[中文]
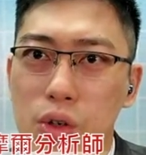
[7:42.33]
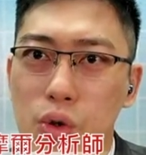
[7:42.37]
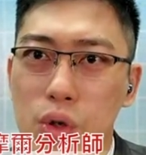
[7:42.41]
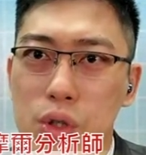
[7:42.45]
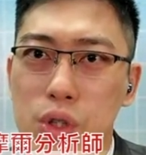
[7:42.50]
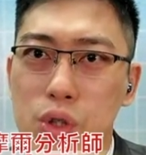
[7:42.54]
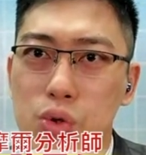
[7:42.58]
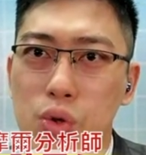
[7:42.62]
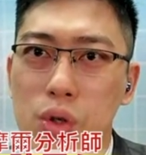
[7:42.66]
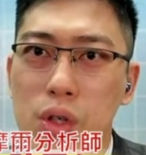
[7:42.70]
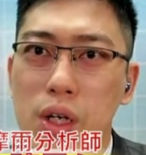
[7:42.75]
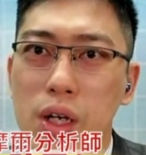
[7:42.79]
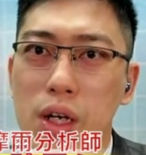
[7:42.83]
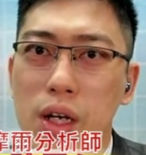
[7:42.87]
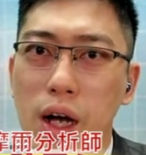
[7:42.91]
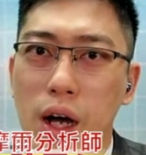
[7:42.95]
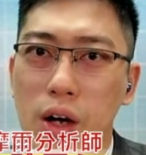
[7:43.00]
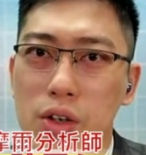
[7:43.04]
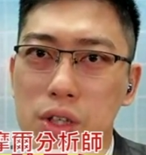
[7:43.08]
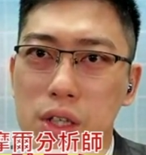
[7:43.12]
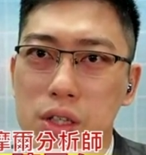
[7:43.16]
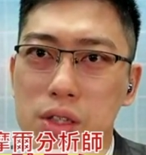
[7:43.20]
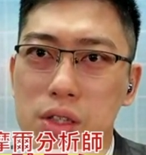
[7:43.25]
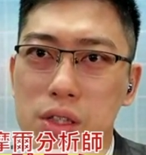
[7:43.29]
或者说，
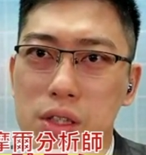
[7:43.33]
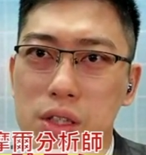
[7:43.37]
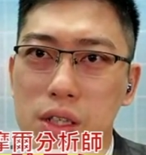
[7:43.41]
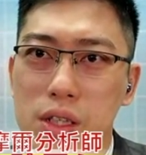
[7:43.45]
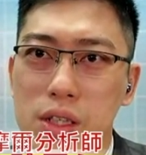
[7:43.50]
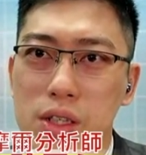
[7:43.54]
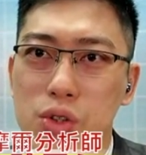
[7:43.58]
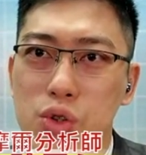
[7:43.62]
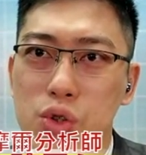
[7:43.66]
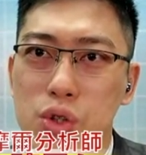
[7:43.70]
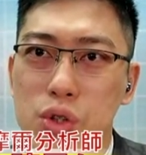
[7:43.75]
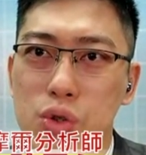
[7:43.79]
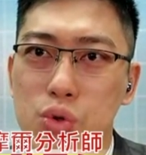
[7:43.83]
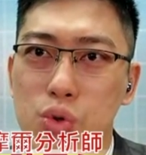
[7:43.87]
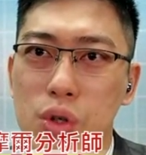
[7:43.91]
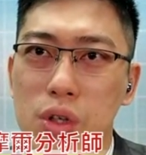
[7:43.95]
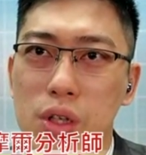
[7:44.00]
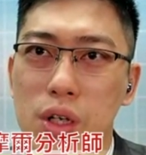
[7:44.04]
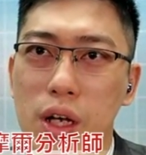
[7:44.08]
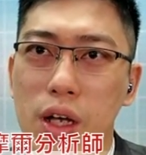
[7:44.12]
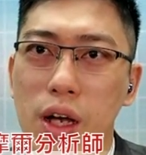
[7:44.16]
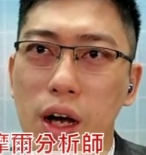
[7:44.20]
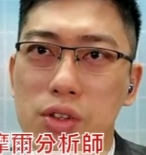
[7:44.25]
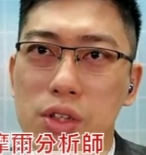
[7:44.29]
好像那个就是说，
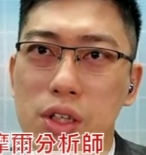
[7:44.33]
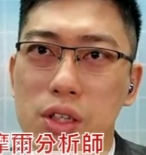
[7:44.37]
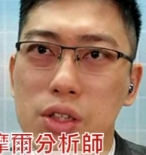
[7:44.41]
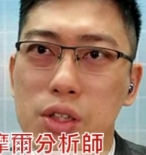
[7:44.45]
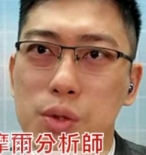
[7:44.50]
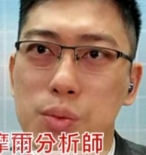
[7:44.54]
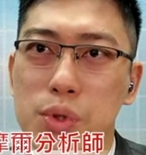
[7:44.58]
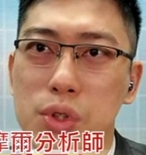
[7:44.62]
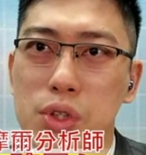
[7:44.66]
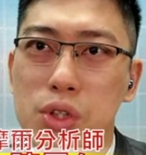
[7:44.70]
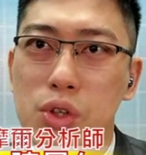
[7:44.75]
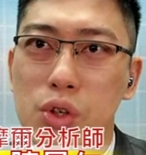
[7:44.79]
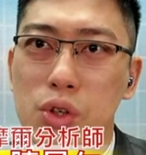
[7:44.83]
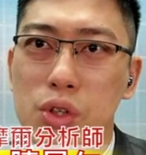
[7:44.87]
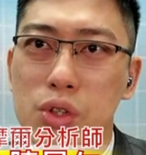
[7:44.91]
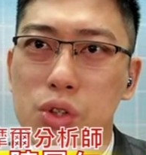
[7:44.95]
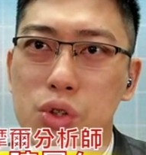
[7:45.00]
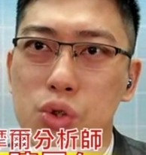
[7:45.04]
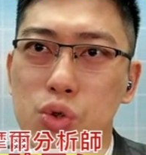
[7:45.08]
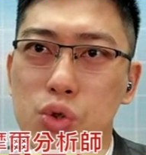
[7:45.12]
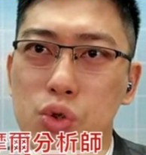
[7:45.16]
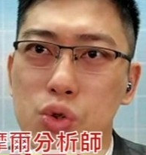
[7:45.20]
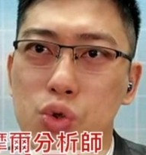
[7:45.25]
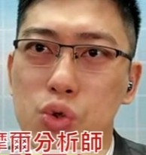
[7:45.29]
哎，好像是不是有
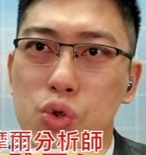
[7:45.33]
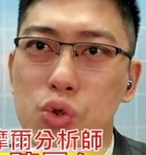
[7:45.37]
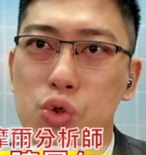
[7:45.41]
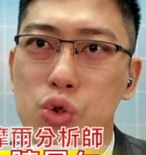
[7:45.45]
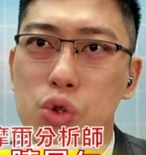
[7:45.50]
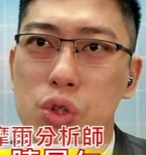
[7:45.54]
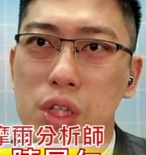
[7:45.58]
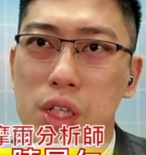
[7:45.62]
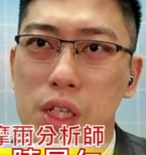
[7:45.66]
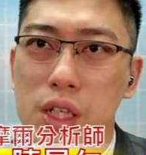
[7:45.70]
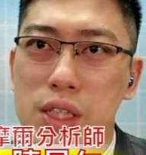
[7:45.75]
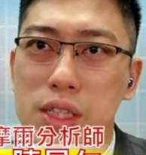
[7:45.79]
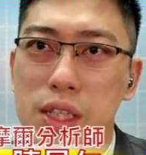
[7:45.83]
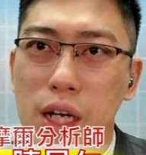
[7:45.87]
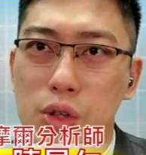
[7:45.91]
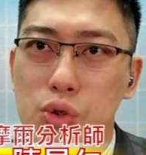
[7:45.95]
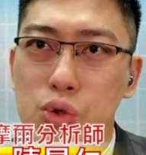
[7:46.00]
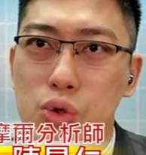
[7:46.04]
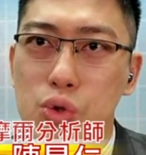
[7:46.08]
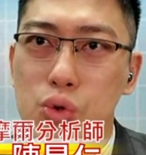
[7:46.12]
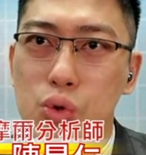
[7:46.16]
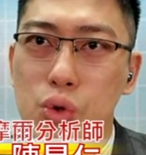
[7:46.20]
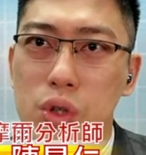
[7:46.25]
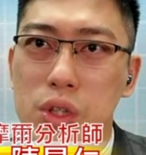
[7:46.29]
人去去去提早
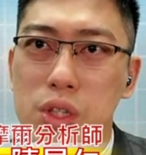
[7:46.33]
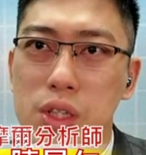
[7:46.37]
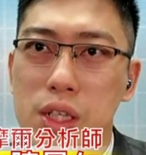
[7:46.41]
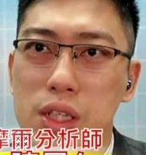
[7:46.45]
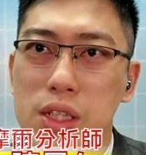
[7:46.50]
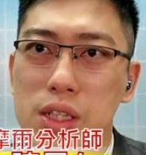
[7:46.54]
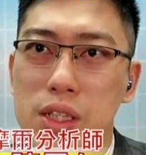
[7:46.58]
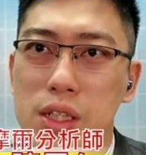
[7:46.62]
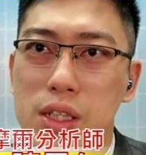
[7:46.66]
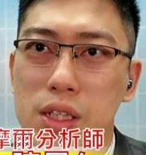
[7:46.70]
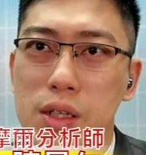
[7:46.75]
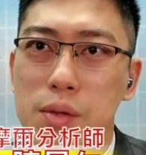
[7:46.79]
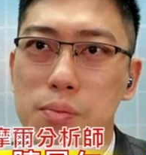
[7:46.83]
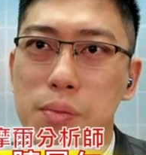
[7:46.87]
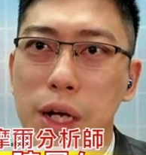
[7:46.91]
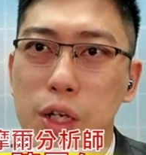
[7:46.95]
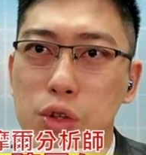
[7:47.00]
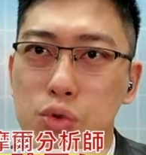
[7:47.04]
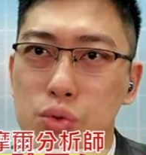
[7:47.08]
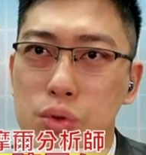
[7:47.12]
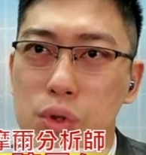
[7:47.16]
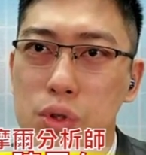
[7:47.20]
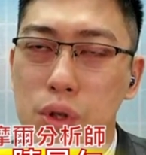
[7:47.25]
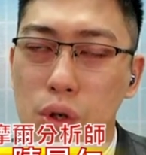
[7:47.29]
去做一些那个
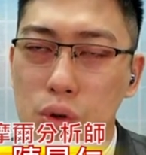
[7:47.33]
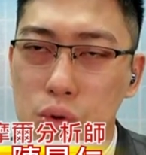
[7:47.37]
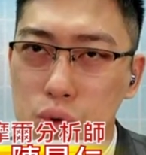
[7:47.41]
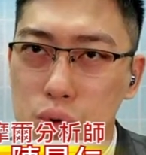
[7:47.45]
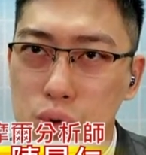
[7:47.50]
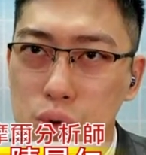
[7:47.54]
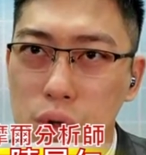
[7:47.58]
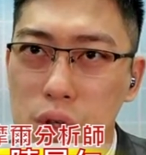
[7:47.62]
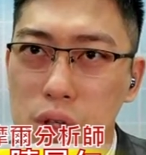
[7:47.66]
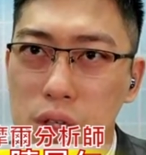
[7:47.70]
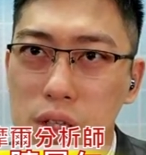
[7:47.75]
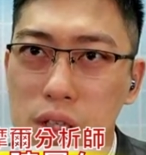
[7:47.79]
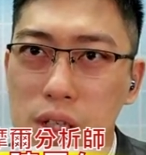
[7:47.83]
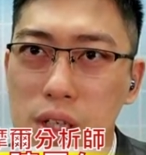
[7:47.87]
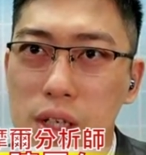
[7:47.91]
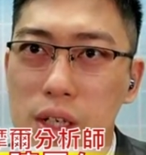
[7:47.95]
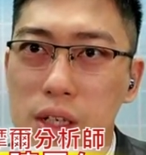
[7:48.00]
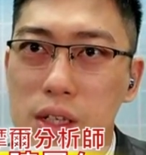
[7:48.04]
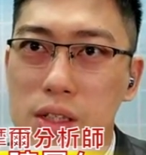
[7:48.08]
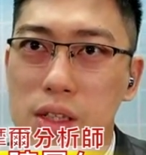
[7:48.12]
卖出的动作了？